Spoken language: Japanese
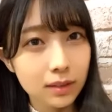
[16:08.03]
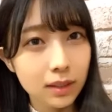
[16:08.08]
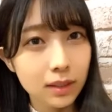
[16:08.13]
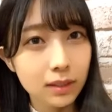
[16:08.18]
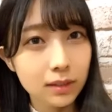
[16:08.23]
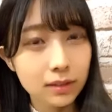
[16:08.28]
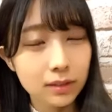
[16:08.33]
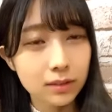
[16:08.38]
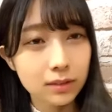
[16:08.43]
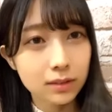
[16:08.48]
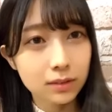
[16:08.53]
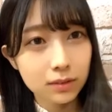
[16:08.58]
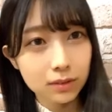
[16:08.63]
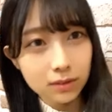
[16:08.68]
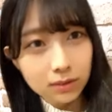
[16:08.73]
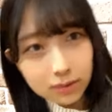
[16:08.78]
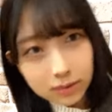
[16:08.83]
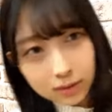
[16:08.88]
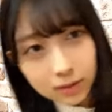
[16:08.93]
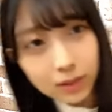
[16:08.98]
早く
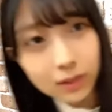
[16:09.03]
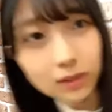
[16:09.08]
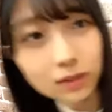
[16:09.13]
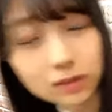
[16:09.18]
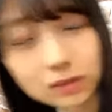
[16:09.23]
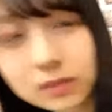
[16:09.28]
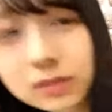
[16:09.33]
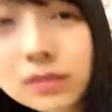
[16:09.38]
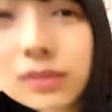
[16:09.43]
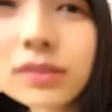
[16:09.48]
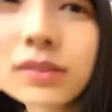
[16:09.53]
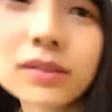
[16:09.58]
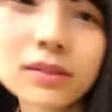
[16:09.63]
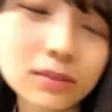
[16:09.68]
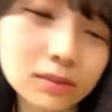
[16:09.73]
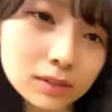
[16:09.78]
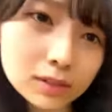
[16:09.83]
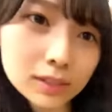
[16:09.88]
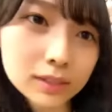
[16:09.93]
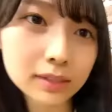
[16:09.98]
早く
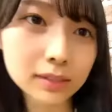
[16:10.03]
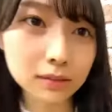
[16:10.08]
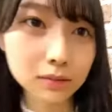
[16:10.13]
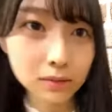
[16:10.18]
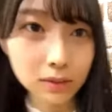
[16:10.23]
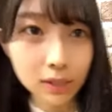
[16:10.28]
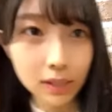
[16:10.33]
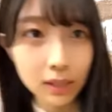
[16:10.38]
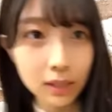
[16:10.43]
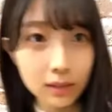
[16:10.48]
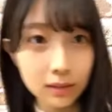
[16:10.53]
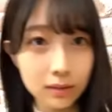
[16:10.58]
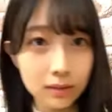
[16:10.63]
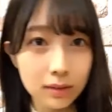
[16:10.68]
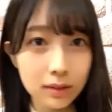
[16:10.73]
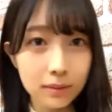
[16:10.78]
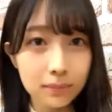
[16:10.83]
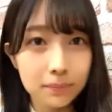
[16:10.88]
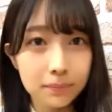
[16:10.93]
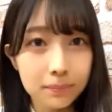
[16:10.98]
教えてく
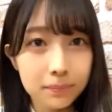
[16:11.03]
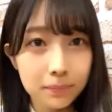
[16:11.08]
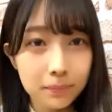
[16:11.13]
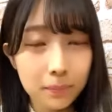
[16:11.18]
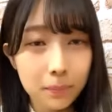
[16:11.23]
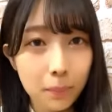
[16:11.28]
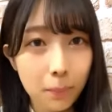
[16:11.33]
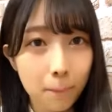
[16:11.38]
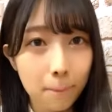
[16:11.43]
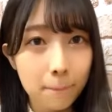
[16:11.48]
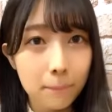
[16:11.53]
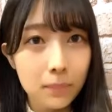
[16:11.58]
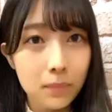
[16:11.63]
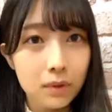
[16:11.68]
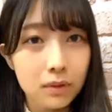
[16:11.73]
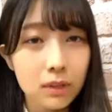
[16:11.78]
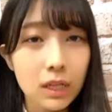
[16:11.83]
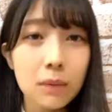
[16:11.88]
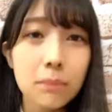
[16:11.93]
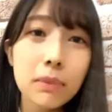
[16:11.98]
れって
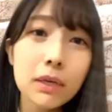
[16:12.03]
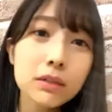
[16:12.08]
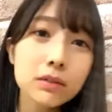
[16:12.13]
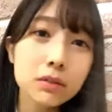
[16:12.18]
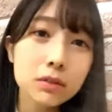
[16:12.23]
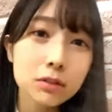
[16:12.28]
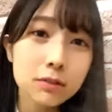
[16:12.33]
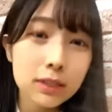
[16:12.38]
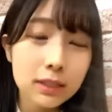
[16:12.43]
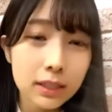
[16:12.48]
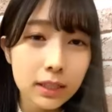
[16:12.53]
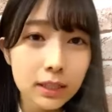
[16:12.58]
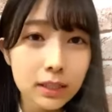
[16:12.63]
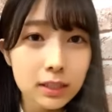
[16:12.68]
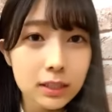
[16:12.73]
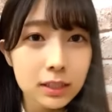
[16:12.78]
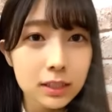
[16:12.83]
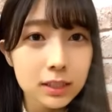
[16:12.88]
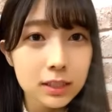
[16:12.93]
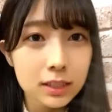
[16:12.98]
何バトルはね
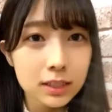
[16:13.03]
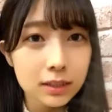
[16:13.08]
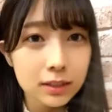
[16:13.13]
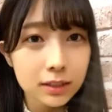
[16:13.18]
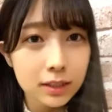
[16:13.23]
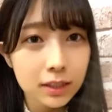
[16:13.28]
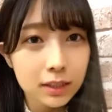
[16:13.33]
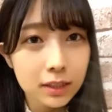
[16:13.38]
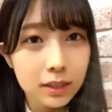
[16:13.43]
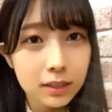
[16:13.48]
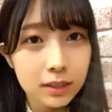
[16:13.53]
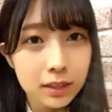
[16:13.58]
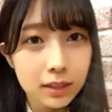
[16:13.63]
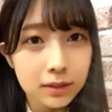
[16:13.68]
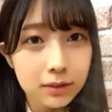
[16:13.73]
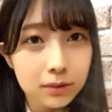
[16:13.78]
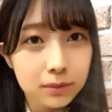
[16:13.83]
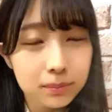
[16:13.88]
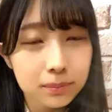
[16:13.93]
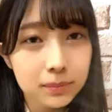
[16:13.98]
1位じゃなきゃいけない
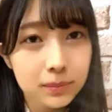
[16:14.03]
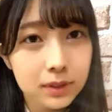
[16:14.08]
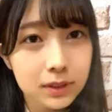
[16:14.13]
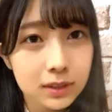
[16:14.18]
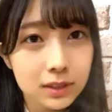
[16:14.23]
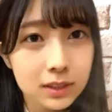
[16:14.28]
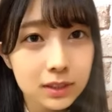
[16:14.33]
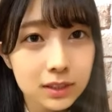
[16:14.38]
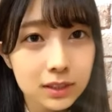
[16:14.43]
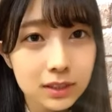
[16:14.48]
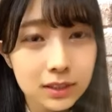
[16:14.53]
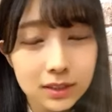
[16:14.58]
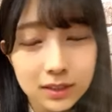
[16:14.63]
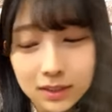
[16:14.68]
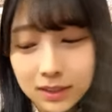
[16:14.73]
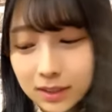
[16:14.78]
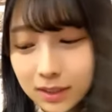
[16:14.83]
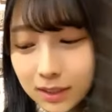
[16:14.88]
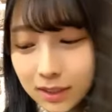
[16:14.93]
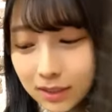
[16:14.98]
1位
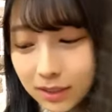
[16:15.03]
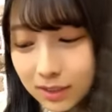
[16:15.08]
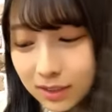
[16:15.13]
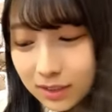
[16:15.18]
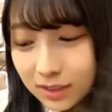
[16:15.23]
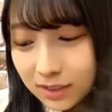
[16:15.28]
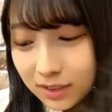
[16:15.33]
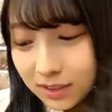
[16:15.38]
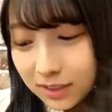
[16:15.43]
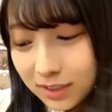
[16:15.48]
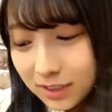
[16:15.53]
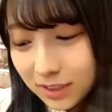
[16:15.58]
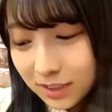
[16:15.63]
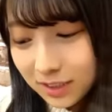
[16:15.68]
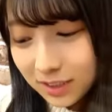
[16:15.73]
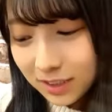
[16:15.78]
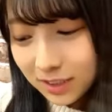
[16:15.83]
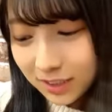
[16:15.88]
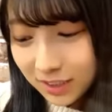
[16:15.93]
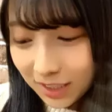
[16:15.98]

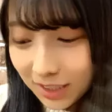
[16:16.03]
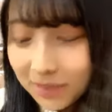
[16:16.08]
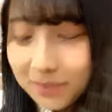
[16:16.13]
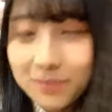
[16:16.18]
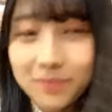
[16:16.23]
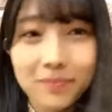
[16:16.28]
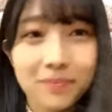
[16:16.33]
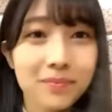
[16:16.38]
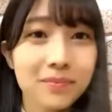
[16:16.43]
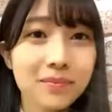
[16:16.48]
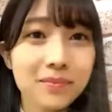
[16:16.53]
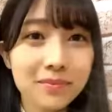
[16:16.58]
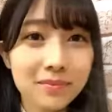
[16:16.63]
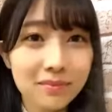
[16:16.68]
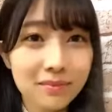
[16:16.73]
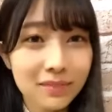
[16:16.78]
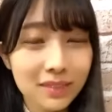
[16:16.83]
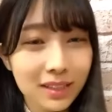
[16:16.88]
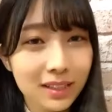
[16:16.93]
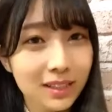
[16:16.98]
1位しか
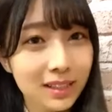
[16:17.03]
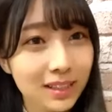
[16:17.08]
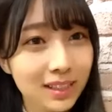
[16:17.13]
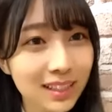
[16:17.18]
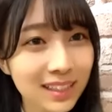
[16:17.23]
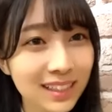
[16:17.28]
みたいな